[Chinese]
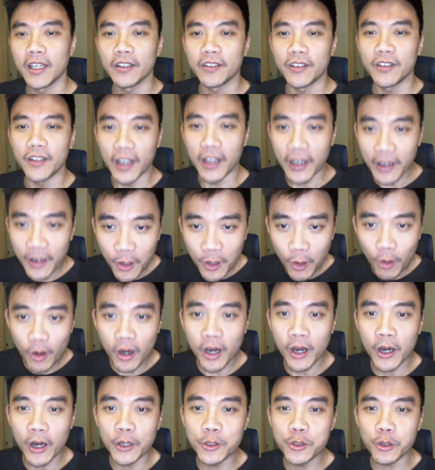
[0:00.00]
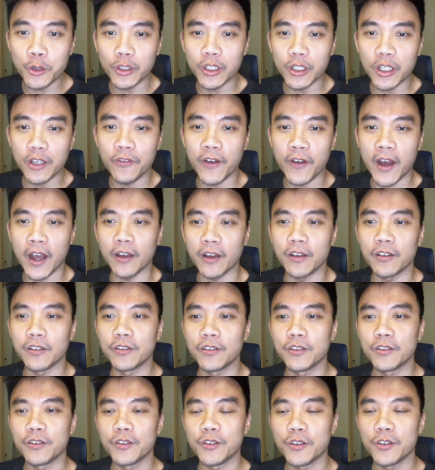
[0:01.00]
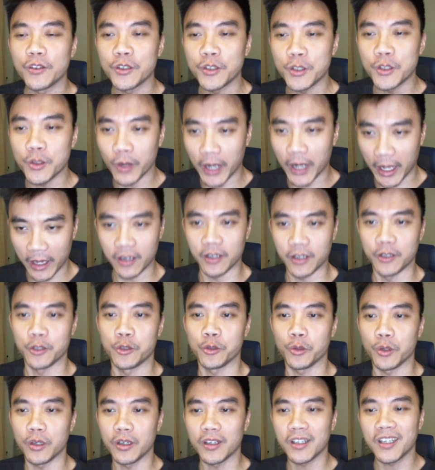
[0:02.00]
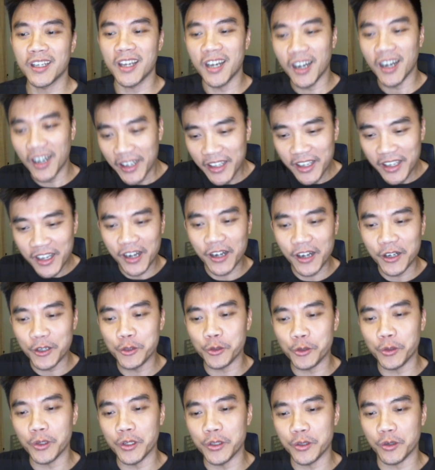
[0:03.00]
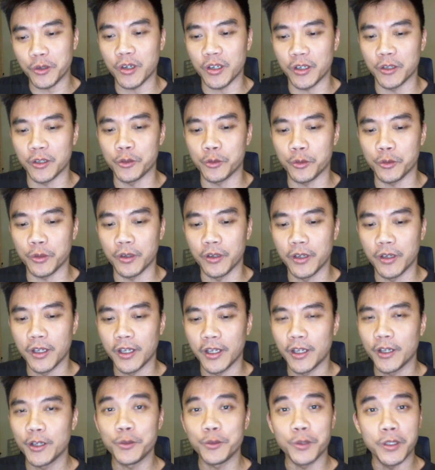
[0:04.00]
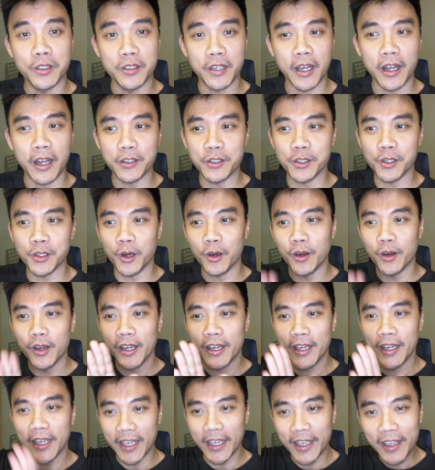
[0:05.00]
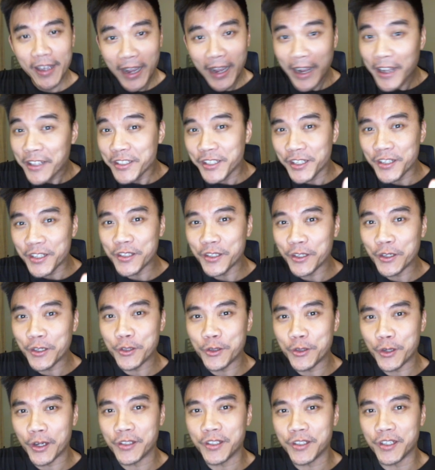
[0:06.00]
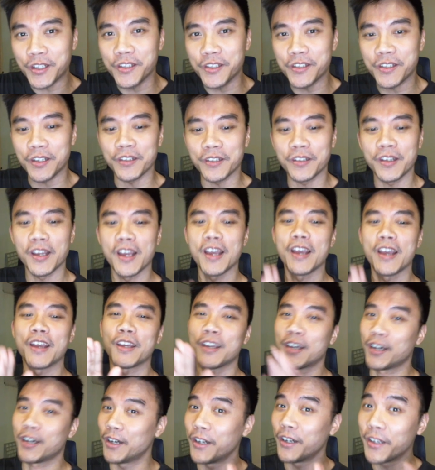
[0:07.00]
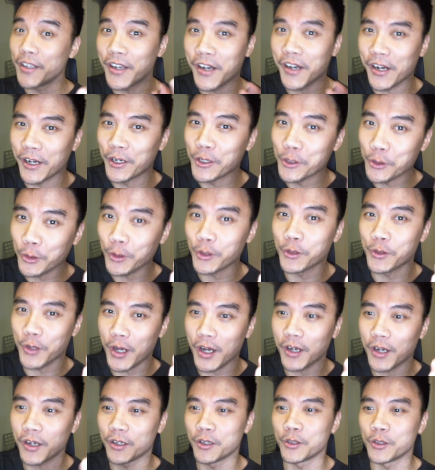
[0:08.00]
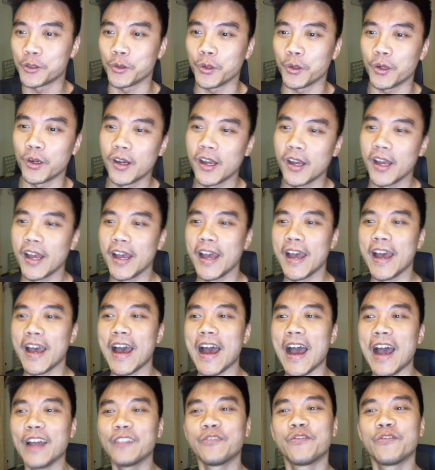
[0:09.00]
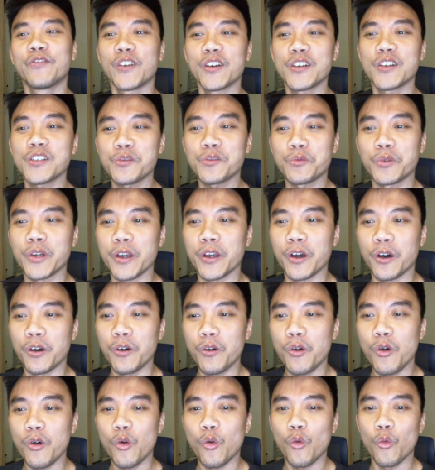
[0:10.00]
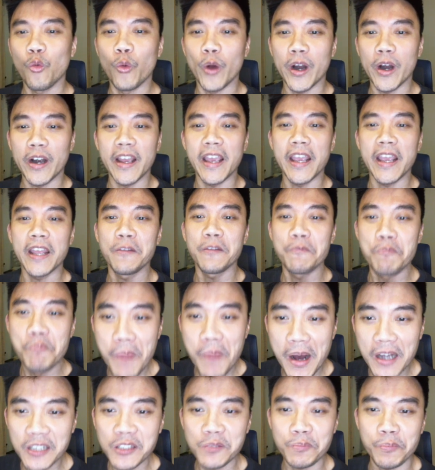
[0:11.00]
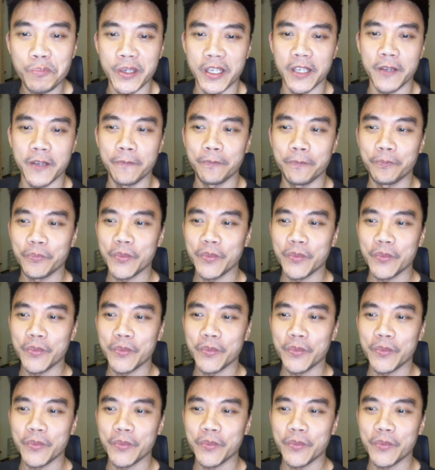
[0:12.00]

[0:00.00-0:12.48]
能够合作地方就来合作，可以合作的就合作。所以再一次哦，应该竞争的就要竞争，可以合作的就要合作。Adversarial where it must be，